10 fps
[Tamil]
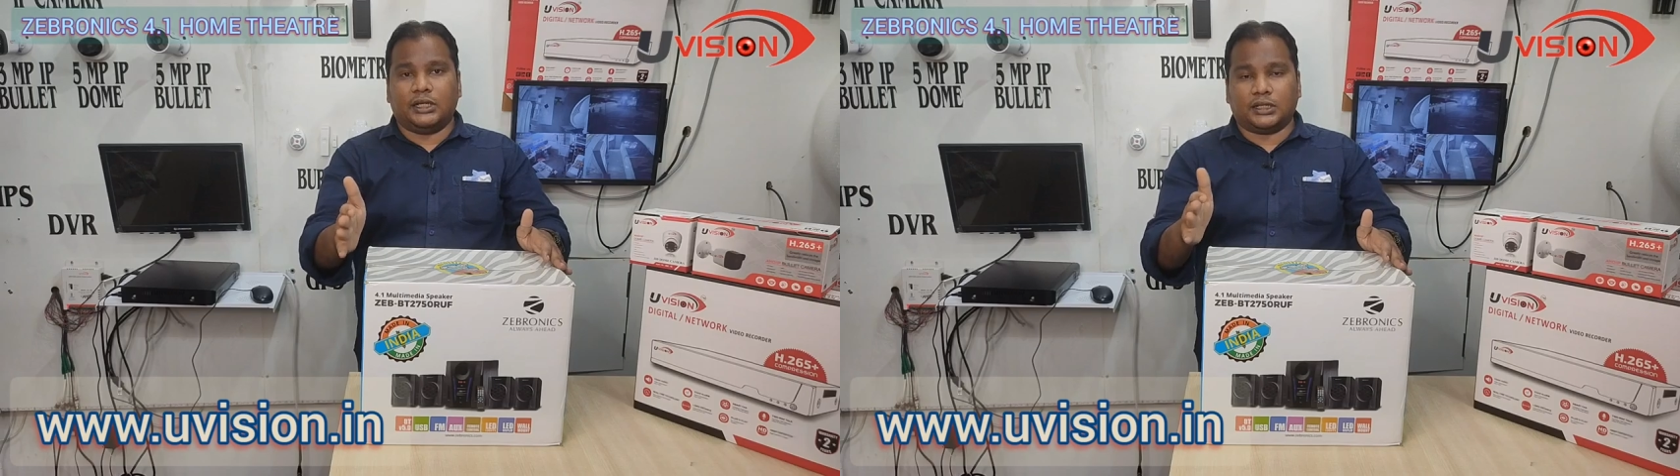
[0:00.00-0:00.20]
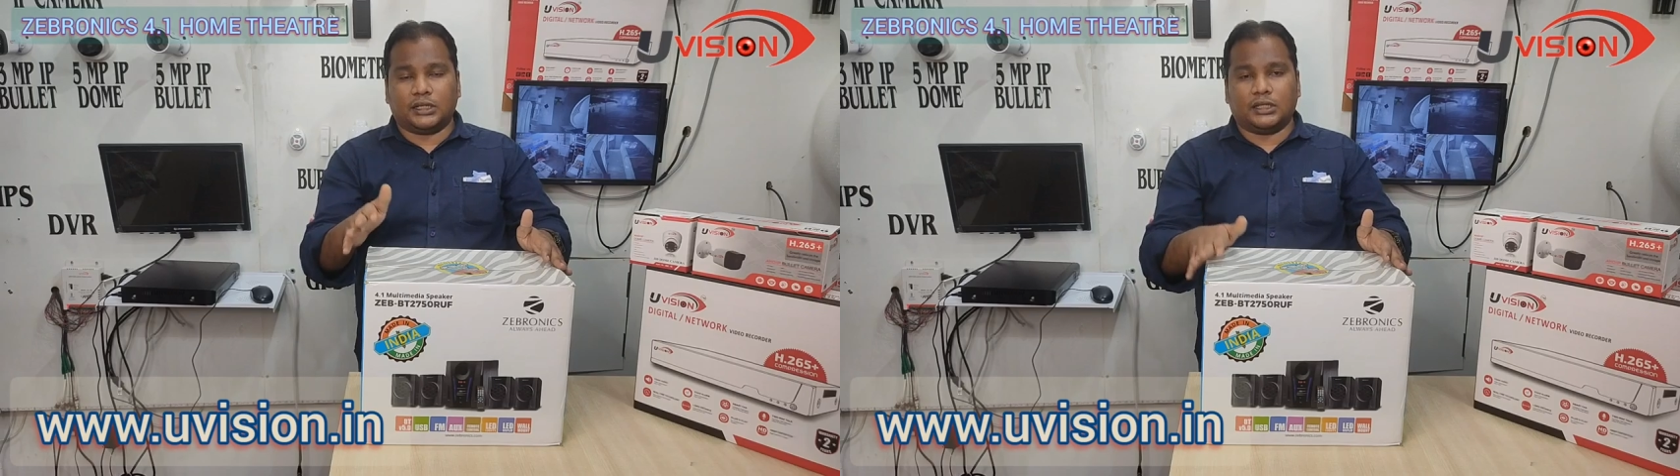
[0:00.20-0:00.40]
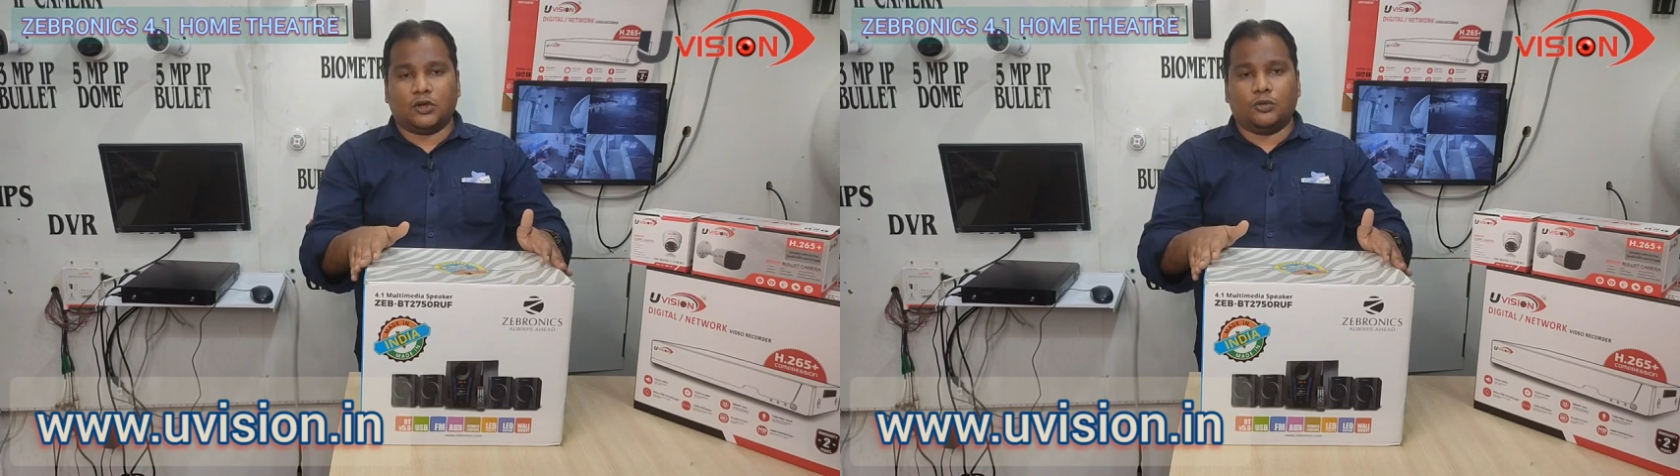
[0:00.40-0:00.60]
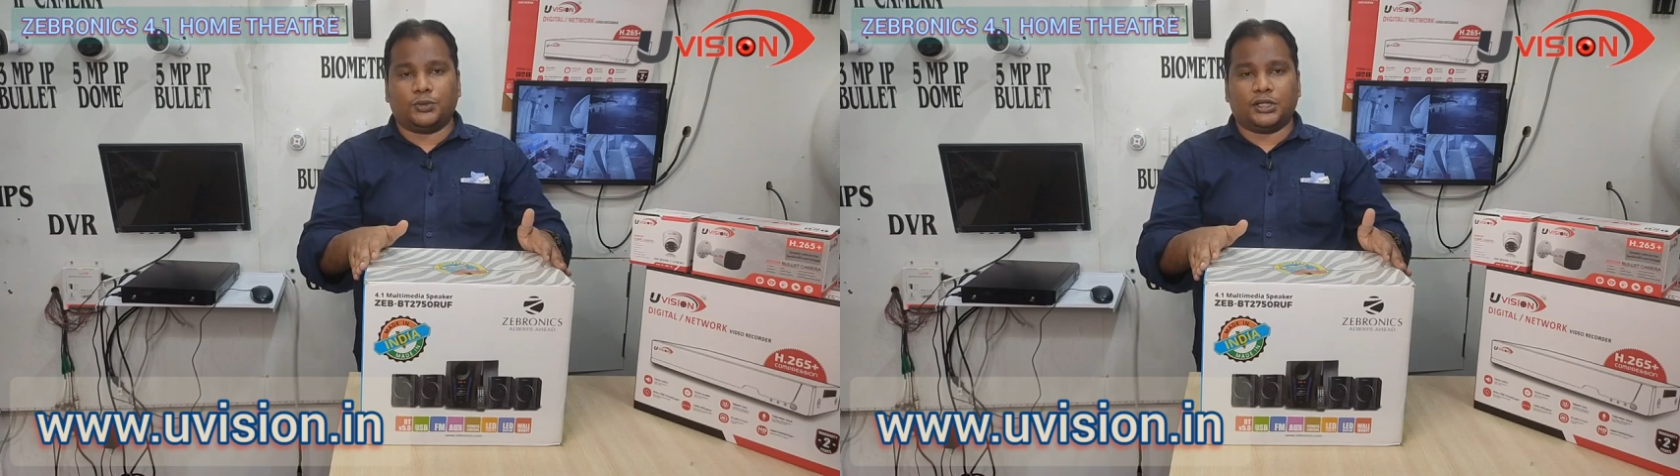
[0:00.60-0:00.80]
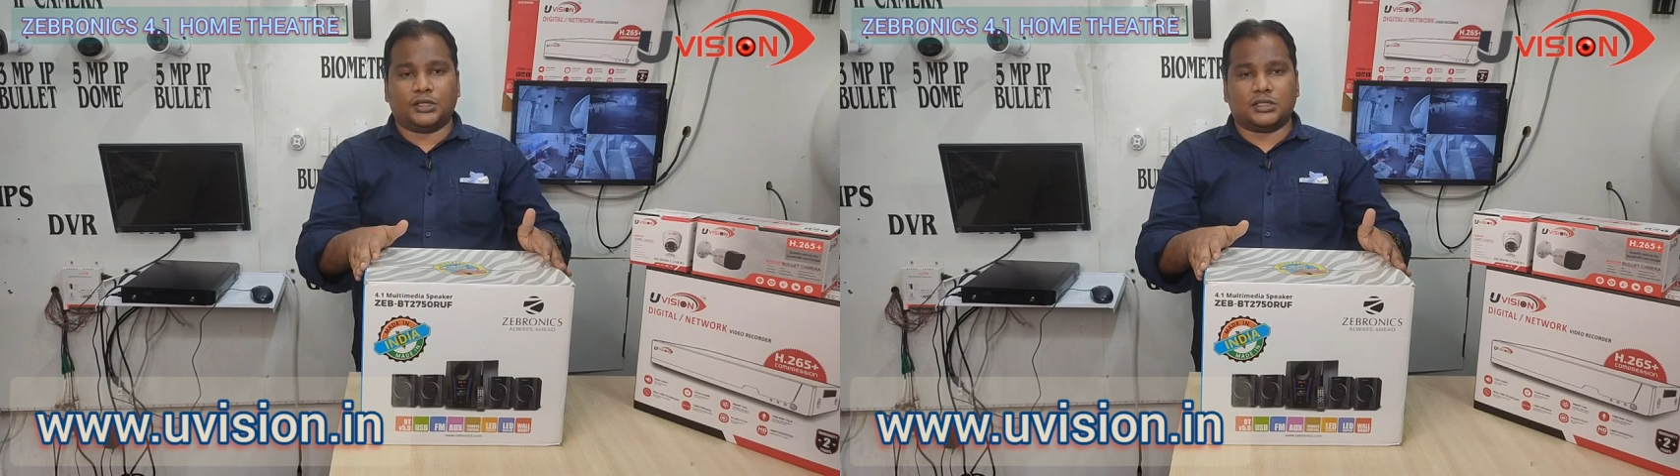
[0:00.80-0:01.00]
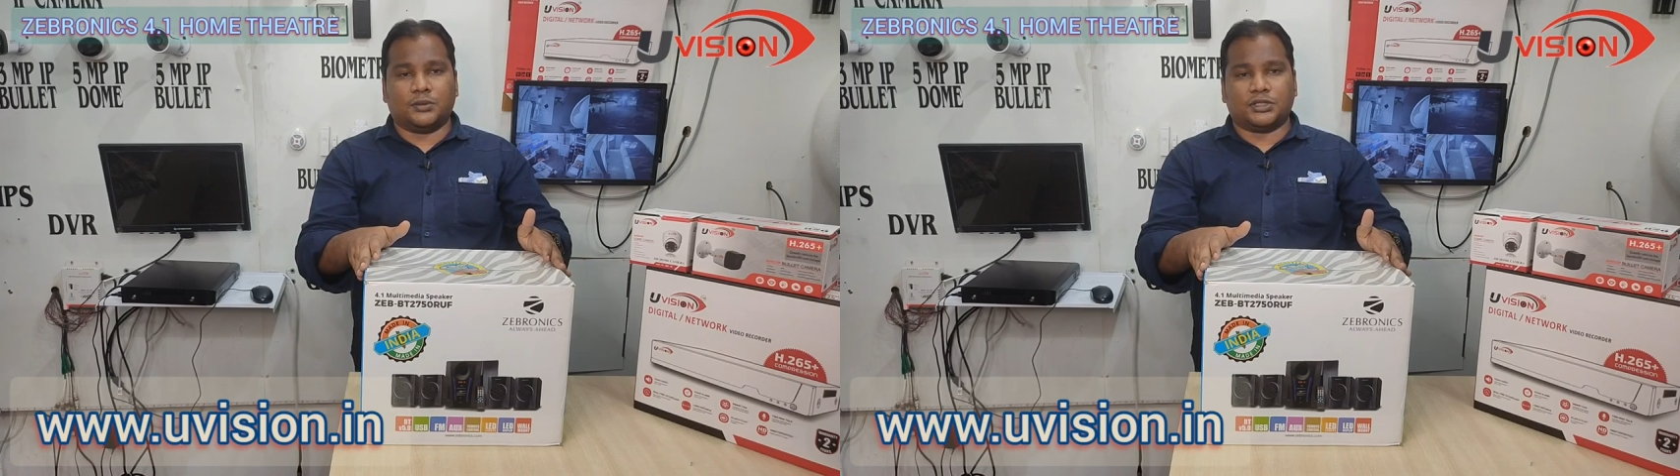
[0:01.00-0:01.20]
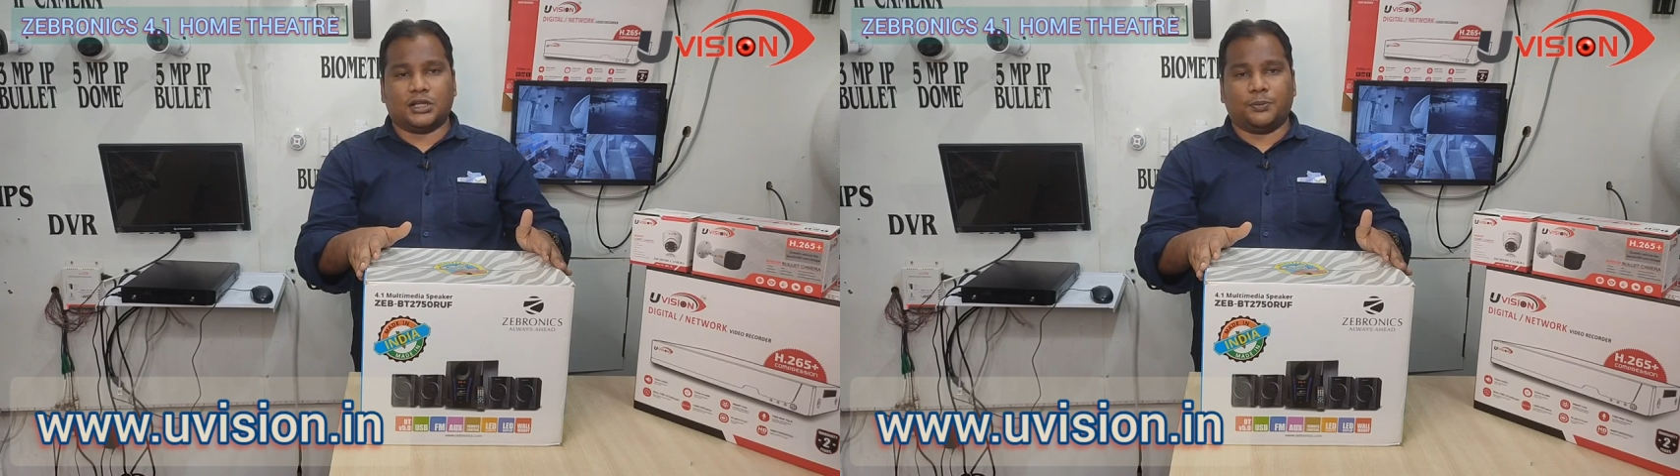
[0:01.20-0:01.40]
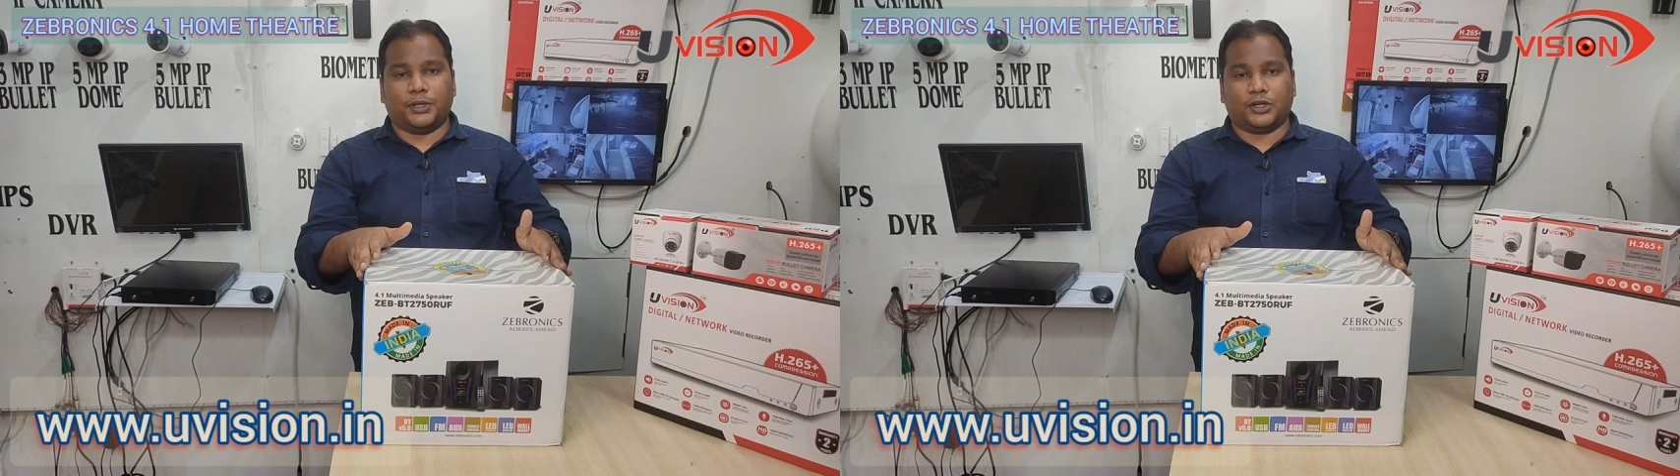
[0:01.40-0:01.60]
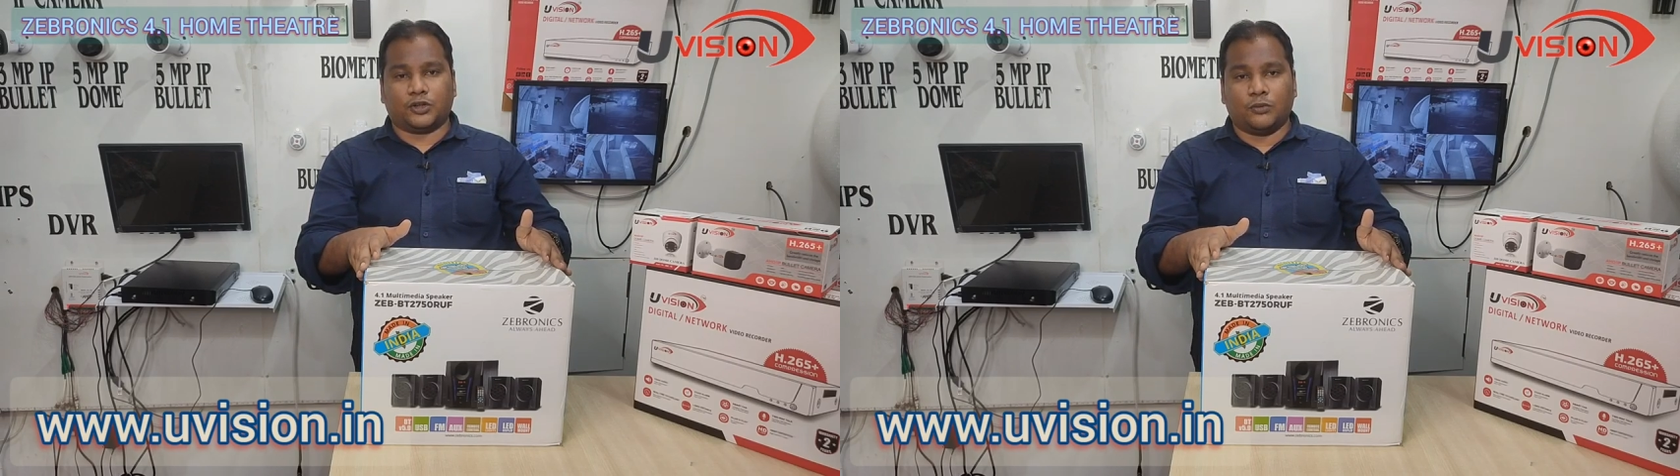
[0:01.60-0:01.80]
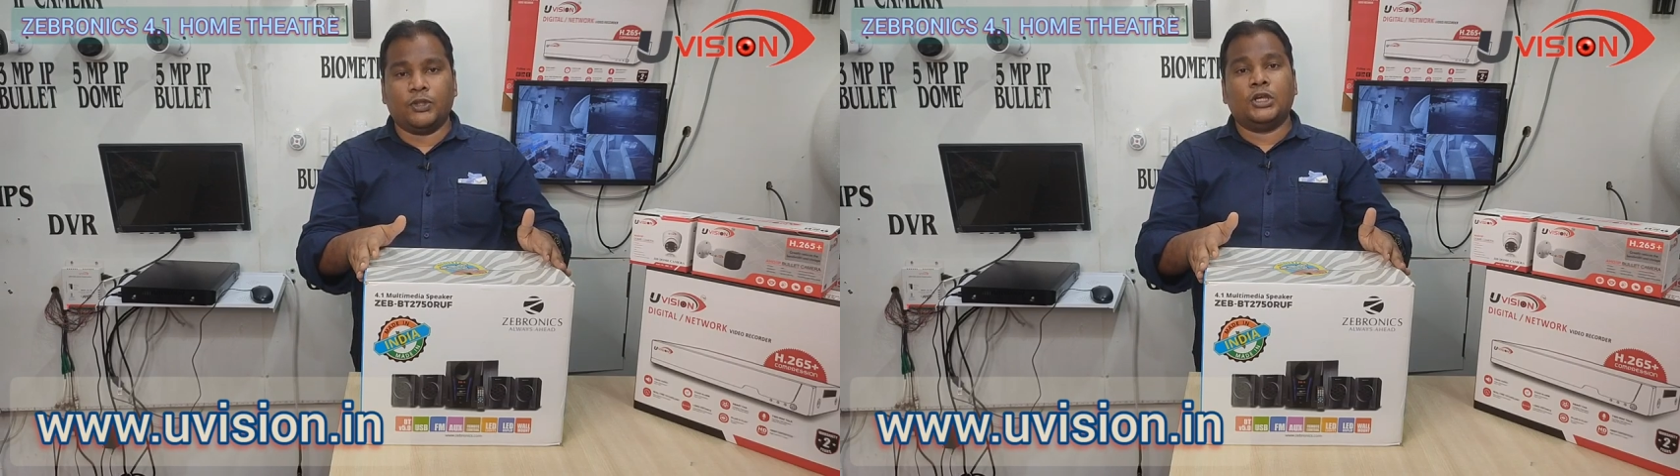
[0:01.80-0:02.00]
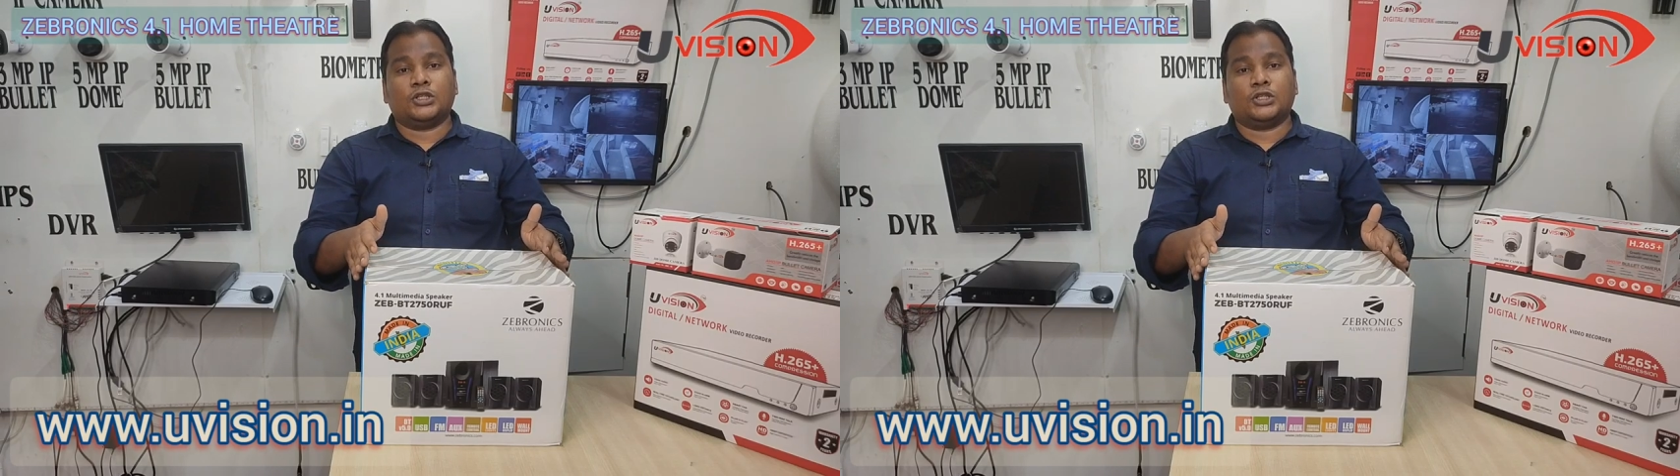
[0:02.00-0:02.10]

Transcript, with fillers: நைனுக்கு இந்த ஹோம் தியேட்டர்ஸ் நம்ம செல் பண்ணிருக்கோம்